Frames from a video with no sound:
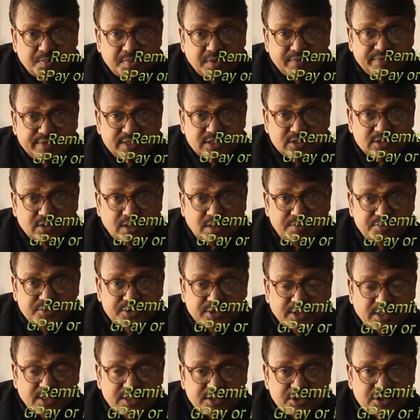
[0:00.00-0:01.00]
சூப்பர் ஃபேன்ஸ்
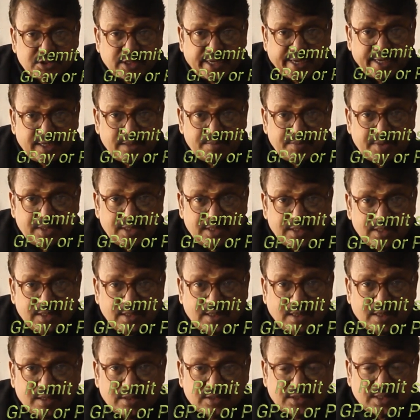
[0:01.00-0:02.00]
ஆப்ஷனில் ஜாயின்
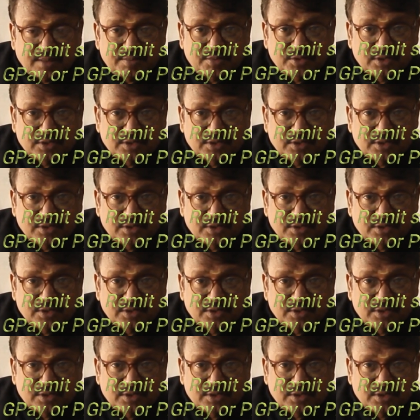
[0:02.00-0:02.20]
பண்ணுறதுக்கான